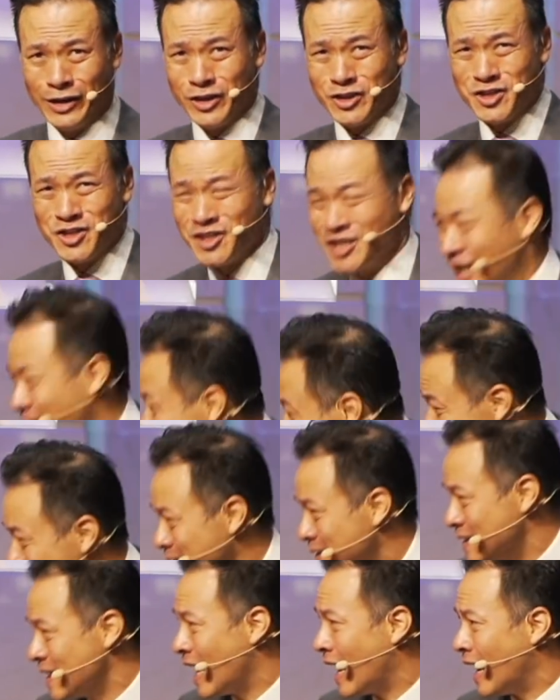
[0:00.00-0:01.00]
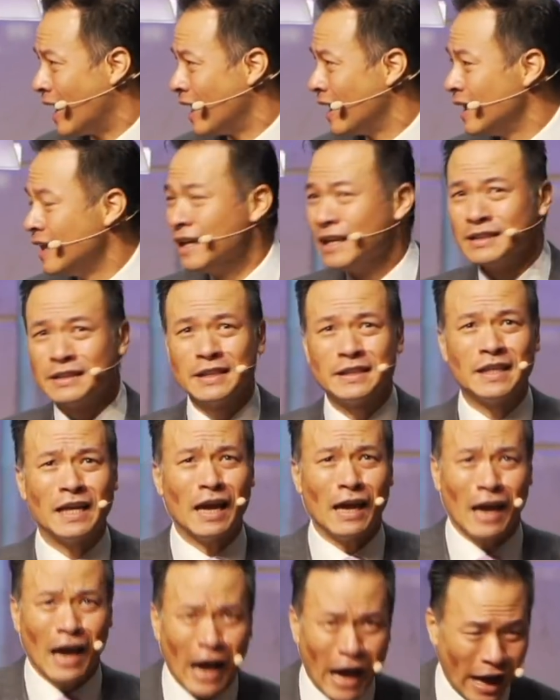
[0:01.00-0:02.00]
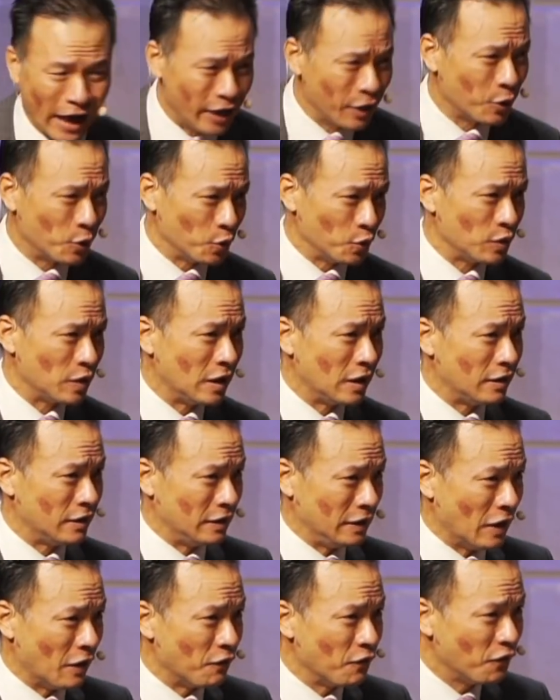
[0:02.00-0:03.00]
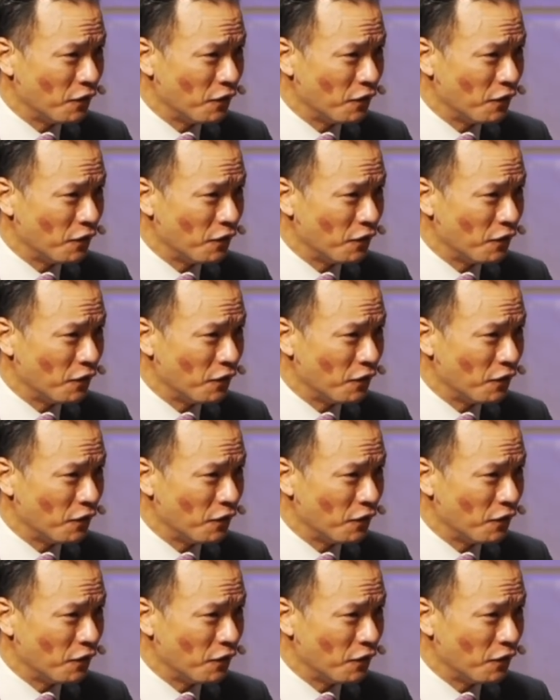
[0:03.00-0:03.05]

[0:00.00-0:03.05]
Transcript: 人子啊，这些骸骨能